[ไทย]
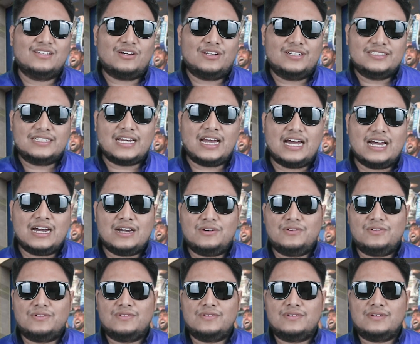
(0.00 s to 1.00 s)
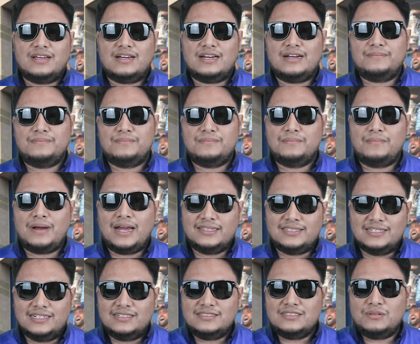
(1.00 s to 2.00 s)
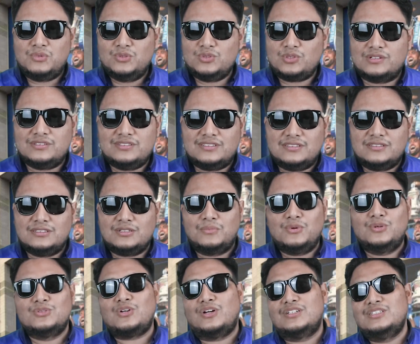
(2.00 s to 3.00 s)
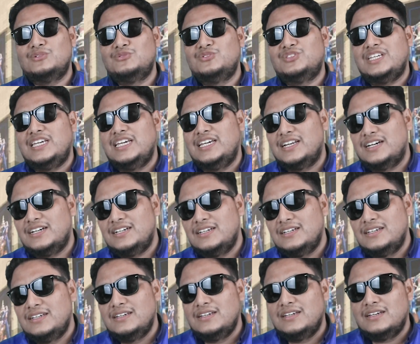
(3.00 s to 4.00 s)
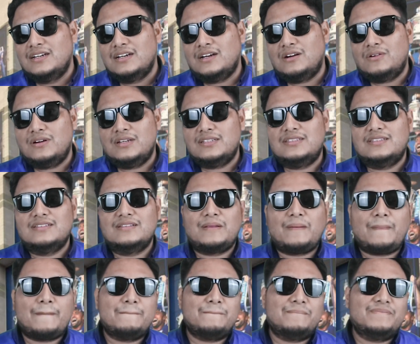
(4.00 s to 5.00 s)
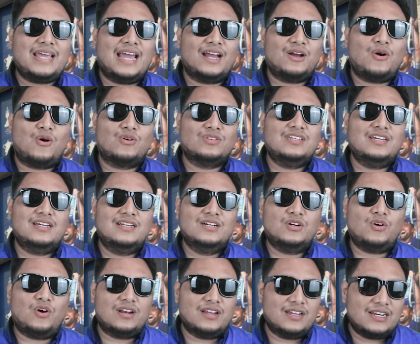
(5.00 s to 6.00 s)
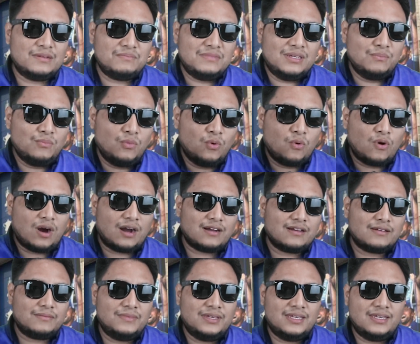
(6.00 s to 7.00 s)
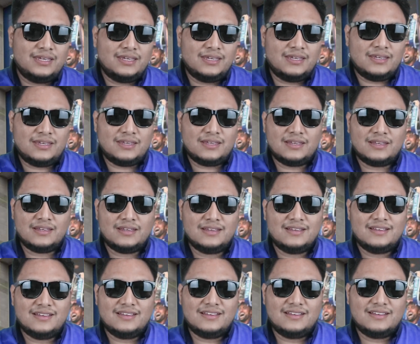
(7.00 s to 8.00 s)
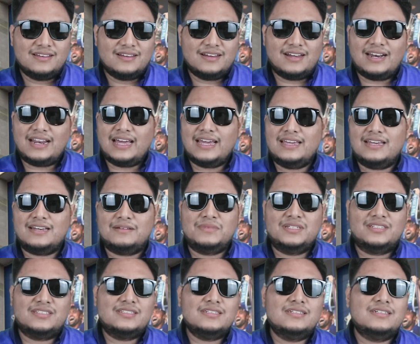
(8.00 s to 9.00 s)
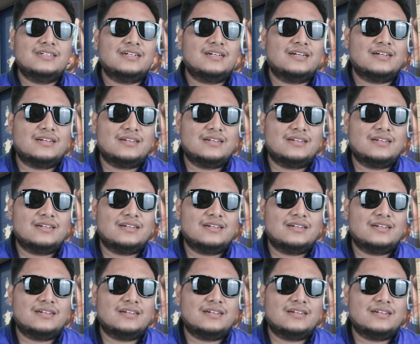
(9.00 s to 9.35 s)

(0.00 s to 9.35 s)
ตอนเช้านะครับมาถึงสโมสรสโมสรเชลซีนะเขาก็แจกของที่ระลึกก่อนเลยนะมีหมวกมีอะไรอ่ะมีเสื้อ